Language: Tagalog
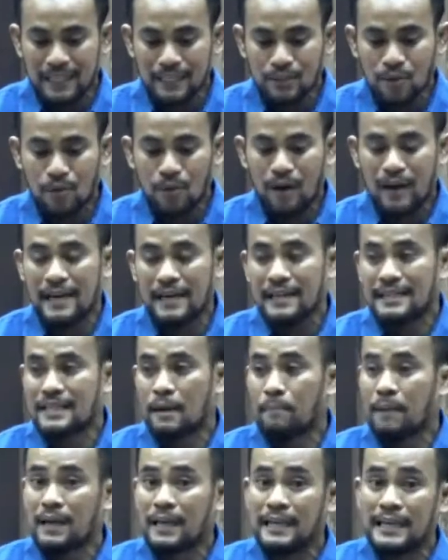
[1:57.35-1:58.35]
ito ay
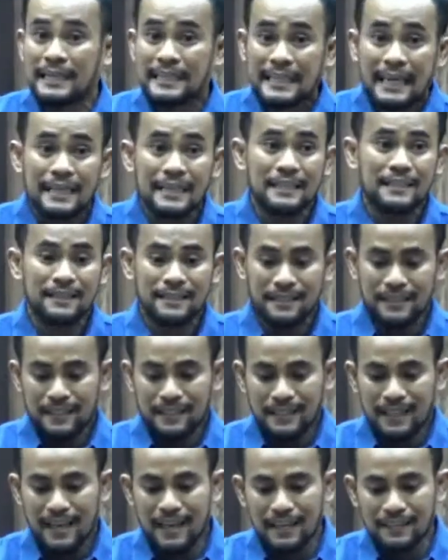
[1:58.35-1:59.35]
sa pagitan
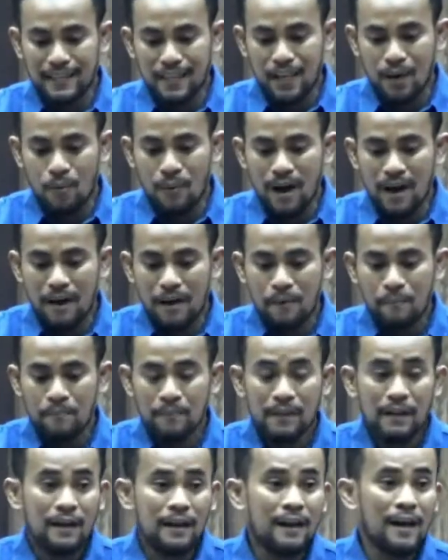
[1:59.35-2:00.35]
ng dalawang
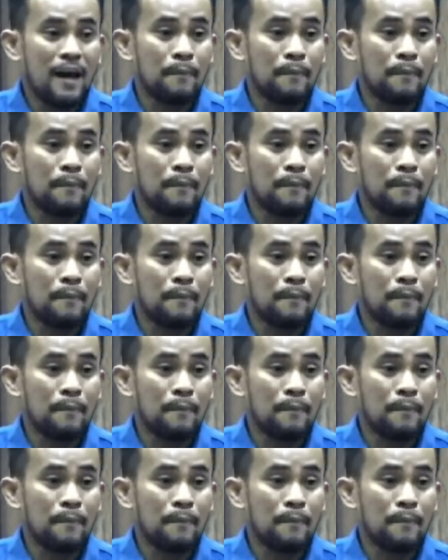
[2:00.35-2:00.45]
uh,